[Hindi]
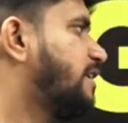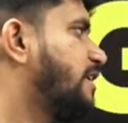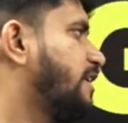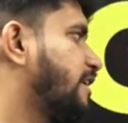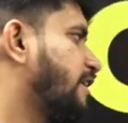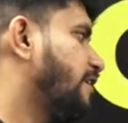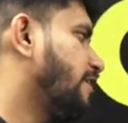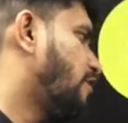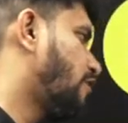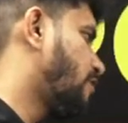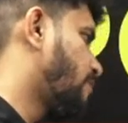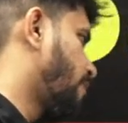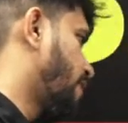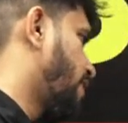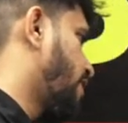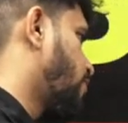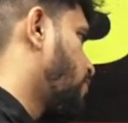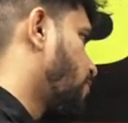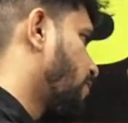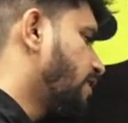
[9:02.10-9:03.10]
रहेंगे और
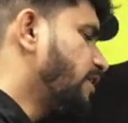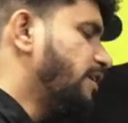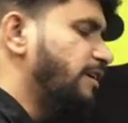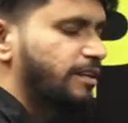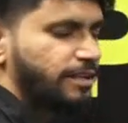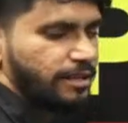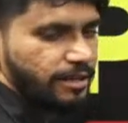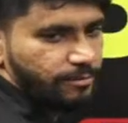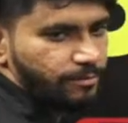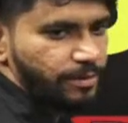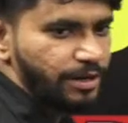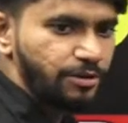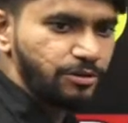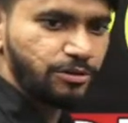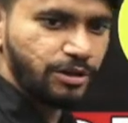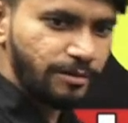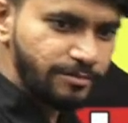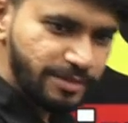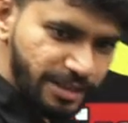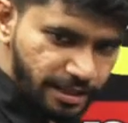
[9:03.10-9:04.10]
मैं रहूंगा मेरे को
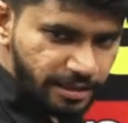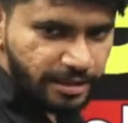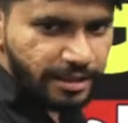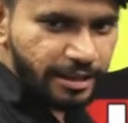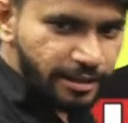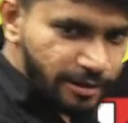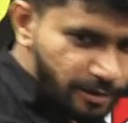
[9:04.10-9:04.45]
तो आप जानते